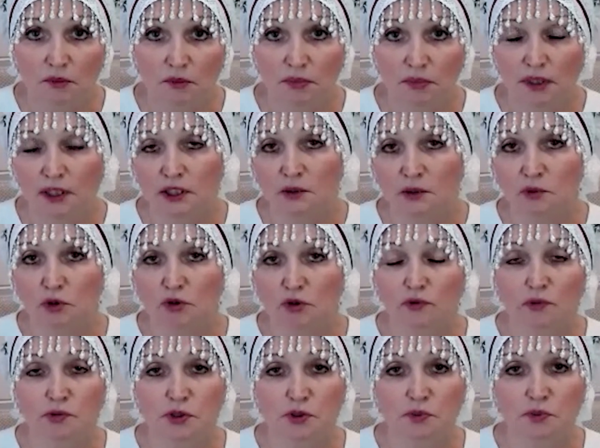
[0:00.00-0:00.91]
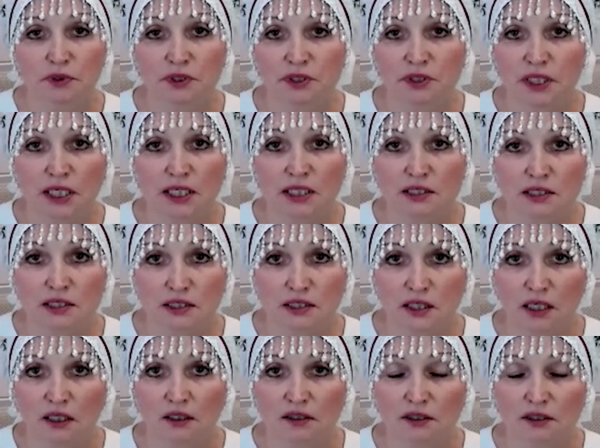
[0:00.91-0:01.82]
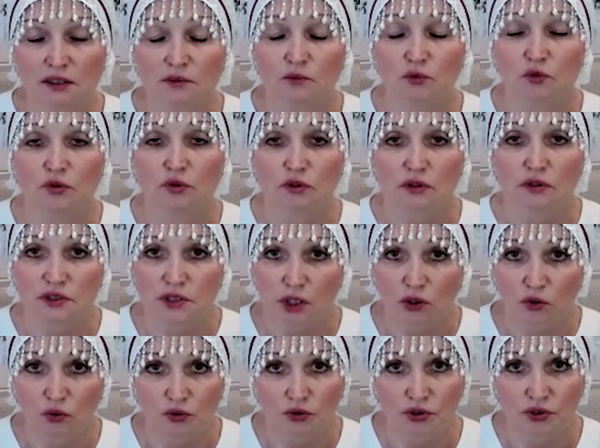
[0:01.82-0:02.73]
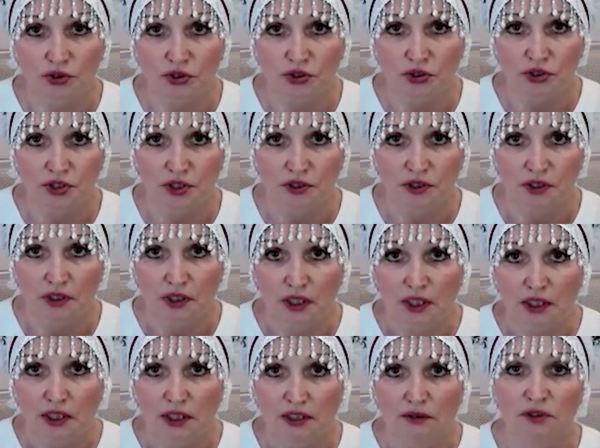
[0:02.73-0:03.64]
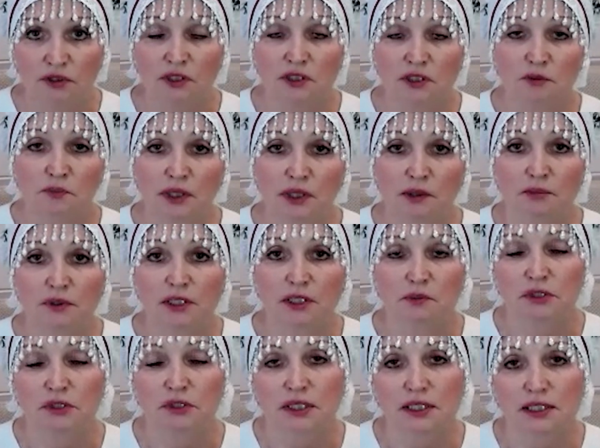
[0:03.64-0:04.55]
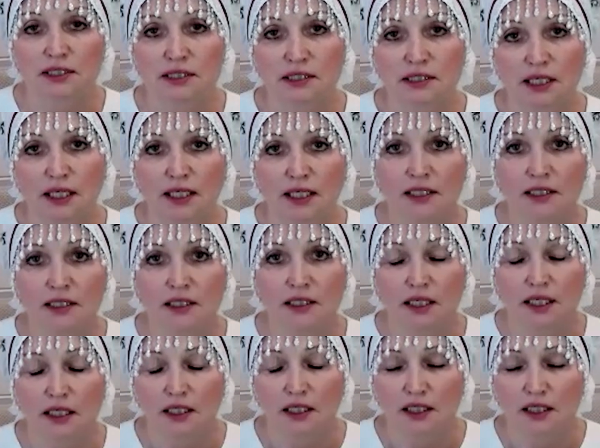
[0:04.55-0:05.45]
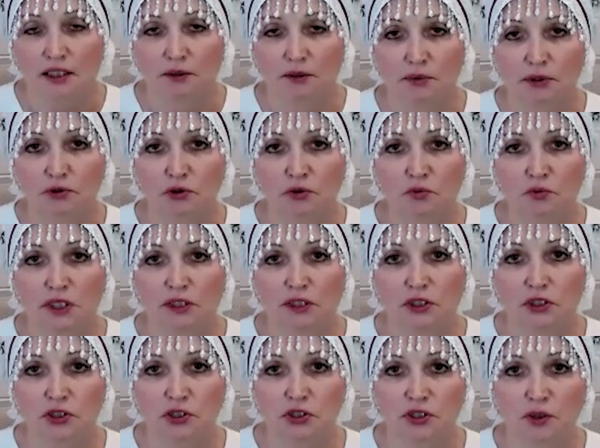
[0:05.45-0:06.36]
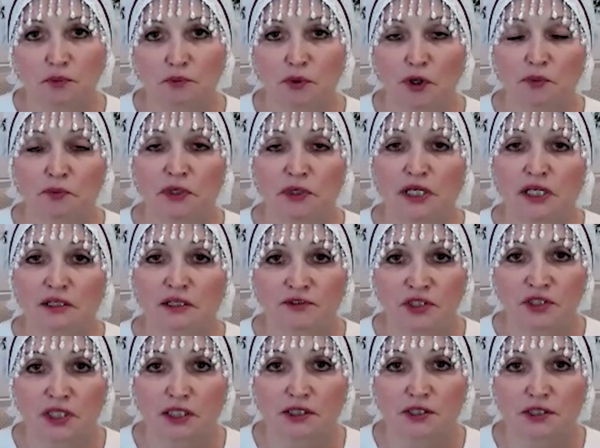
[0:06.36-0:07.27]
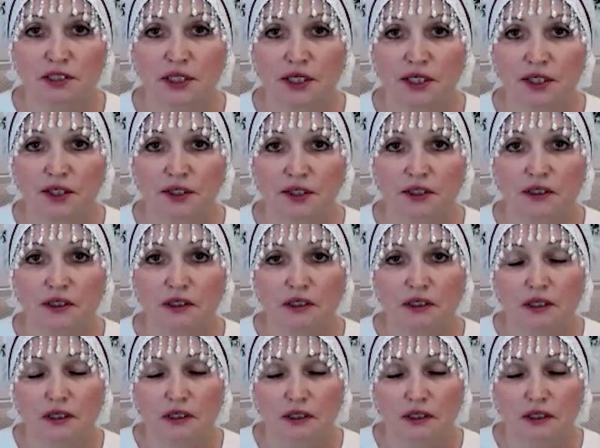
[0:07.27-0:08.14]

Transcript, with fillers: Поэтому он, в общем, питается, как ему захочется. И вот эта проблема нарастает. И потом, конечно, по мере взросления